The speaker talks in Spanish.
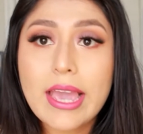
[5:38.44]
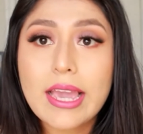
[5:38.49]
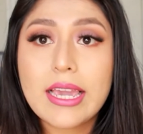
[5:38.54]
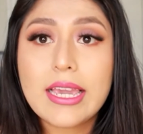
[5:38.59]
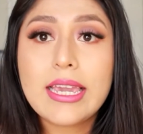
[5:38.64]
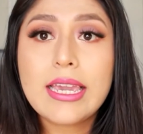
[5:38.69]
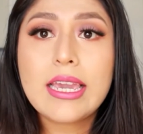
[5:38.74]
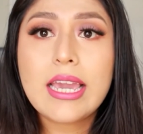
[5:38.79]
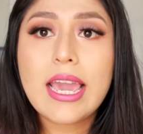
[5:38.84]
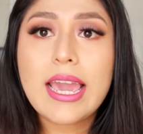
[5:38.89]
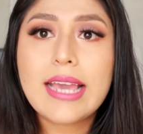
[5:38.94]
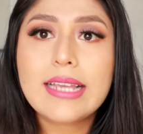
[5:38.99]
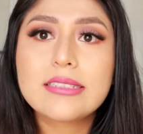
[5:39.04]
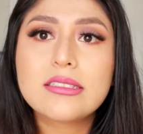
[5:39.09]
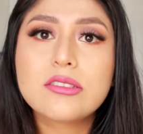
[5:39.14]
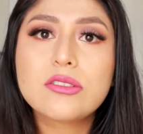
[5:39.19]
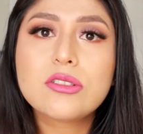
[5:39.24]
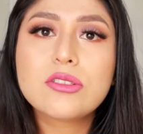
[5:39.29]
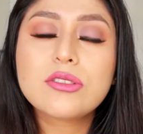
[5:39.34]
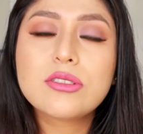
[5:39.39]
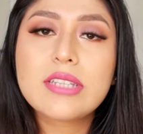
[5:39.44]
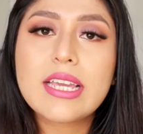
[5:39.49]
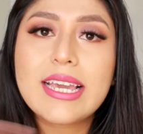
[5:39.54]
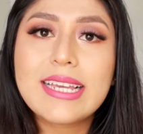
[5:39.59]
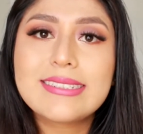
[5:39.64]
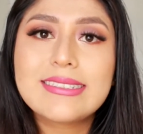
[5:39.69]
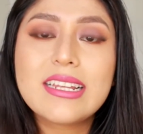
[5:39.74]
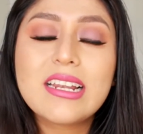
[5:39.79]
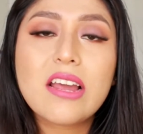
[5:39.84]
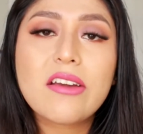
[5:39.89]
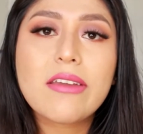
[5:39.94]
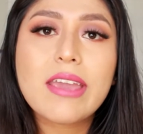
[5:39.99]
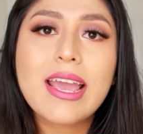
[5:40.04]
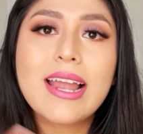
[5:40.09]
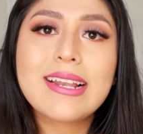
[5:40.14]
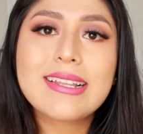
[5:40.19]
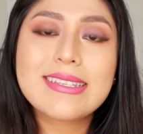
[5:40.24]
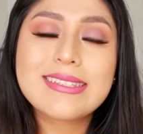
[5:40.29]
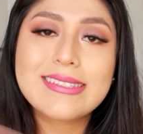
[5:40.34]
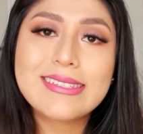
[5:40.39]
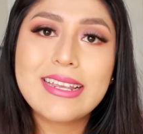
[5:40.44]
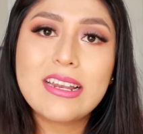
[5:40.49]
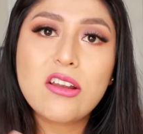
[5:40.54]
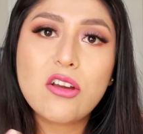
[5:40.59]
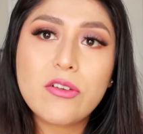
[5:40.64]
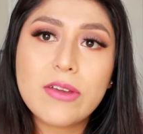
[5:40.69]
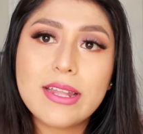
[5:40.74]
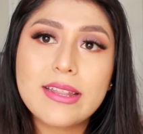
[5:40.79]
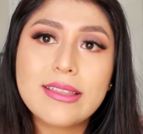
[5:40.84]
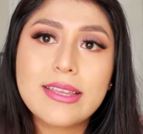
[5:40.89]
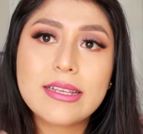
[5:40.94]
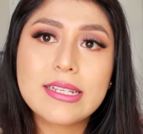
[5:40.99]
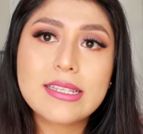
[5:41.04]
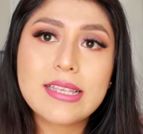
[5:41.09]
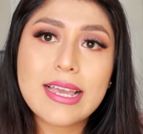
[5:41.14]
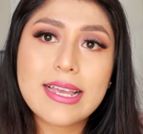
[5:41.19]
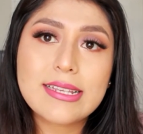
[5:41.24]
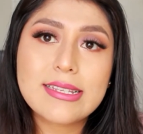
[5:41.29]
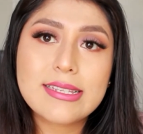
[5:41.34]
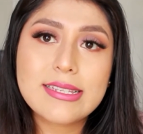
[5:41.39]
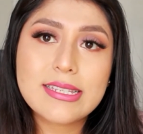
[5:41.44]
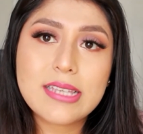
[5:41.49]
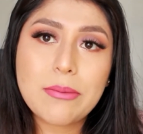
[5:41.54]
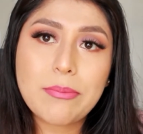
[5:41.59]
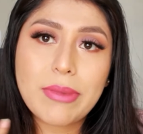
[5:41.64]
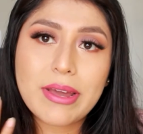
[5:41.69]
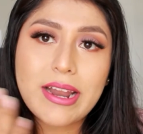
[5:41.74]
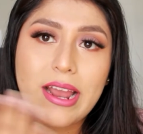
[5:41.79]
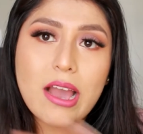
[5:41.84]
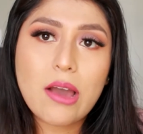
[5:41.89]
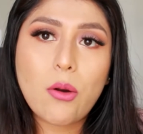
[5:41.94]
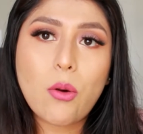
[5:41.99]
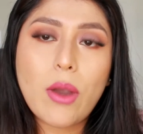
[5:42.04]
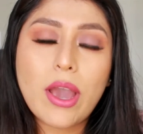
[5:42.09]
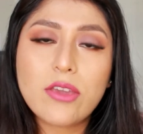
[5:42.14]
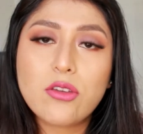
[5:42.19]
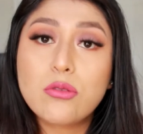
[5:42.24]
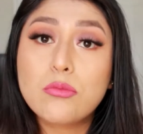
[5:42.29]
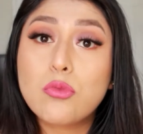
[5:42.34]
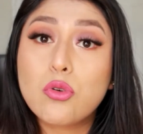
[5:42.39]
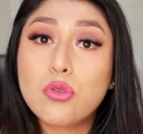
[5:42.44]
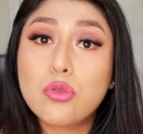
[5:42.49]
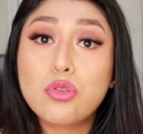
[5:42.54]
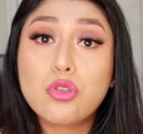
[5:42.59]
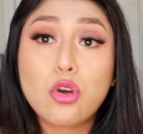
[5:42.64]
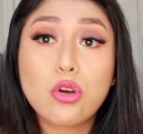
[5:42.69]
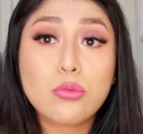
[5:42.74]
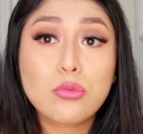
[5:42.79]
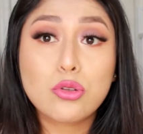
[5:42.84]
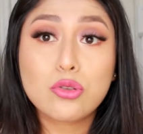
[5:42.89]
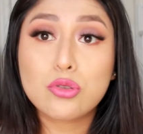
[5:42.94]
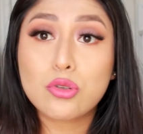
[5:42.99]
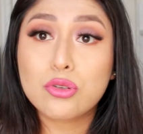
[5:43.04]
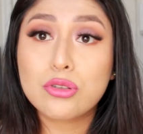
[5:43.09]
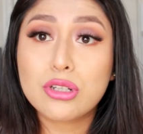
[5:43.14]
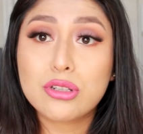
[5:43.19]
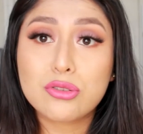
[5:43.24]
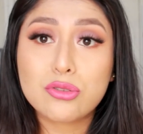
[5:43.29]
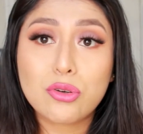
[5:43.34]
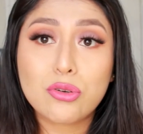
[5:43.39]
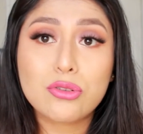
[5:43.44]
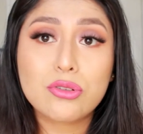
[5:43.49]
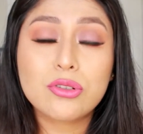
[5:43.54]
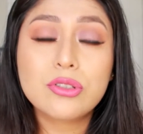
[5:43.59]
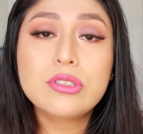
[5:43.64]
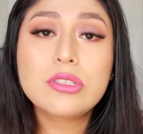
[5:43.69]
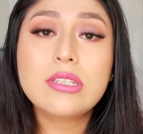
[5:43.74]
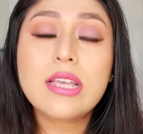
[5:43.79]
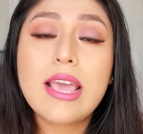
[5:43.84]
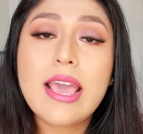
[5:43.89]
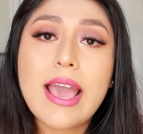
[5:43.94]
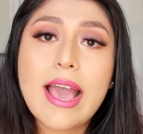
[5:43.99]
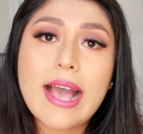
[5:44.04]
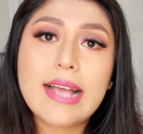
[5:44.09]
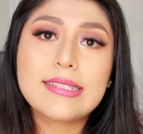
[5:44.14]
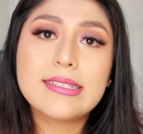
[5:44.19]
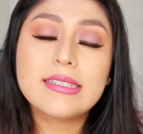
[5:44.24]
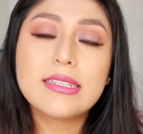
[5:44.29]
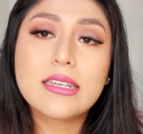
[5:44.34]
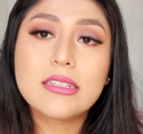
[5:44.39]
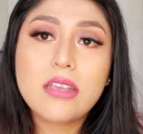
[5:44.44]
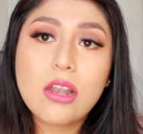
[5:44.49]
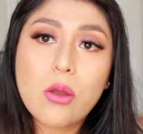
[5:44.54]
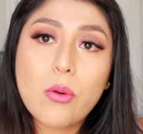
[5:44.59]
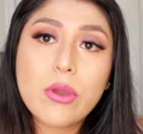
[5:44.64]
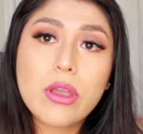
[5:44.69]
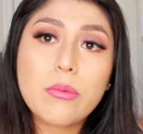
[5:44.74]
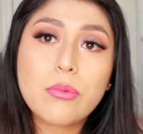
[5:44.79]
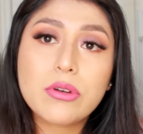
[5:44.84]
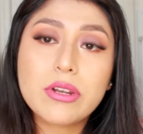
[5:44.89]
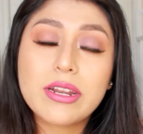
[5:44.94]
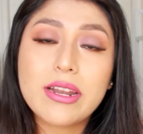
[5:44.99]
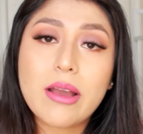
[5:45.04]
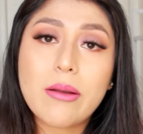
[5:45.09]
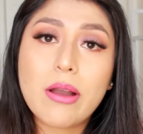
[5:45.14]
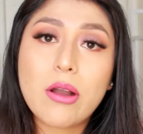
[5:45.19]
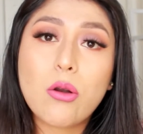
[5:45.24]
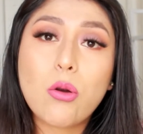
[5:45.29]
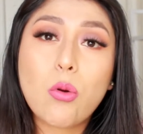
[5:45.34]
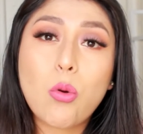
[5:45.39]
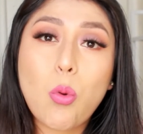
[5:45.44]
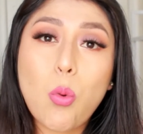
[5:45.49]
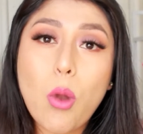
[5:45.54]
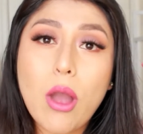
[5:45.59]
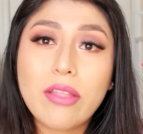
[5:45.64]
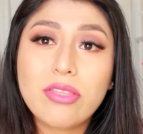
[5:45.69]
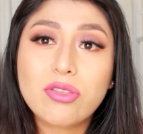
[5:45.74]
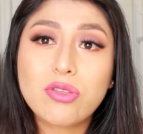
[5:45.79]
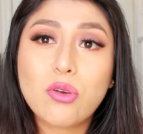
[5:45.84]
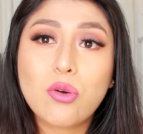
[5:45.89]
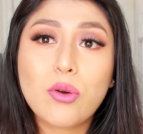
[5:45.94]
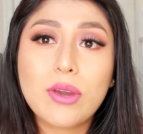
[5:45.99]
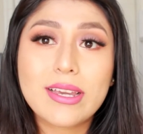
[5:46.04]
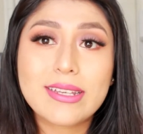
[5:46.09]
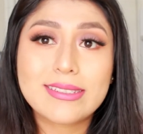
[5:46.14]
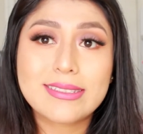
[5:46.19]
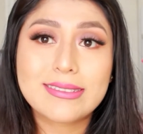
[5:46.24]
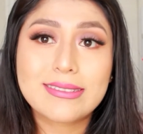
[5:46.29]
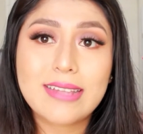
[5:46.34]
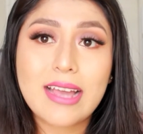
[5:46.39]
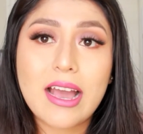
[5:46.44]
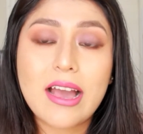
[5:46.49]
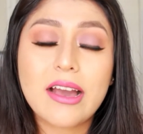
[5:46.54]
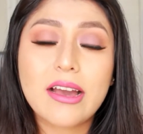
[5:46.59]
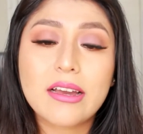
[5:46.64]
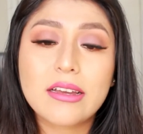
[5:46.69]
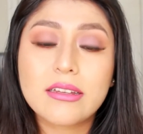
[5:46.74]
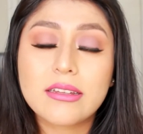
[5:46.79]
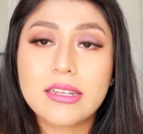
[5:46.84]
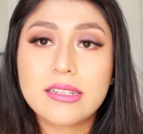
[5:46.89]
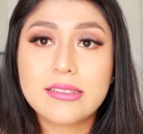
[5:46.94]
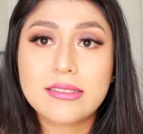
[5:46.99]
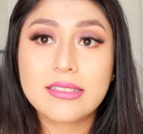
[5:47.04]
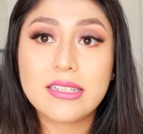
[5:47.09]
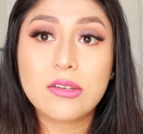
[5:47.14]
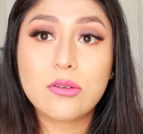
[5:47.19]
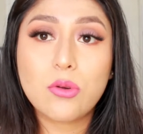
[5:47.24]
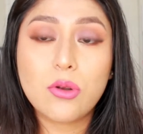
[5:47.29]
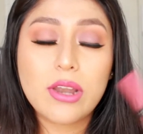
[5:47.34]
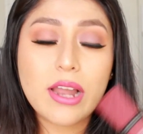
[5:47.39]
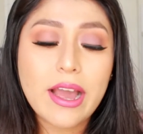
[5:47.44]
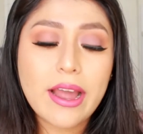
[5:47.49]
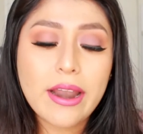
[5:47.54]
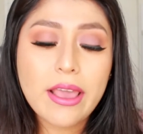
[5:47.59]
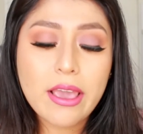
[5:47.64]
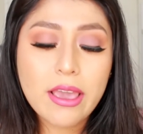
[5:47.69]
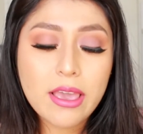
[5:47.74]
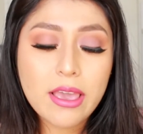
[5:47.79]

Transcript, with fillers: y estos, este labial sí lo venden en separado, hay un montón, montón de tonos, así que se los voy a poner abajo cuánto está en singular.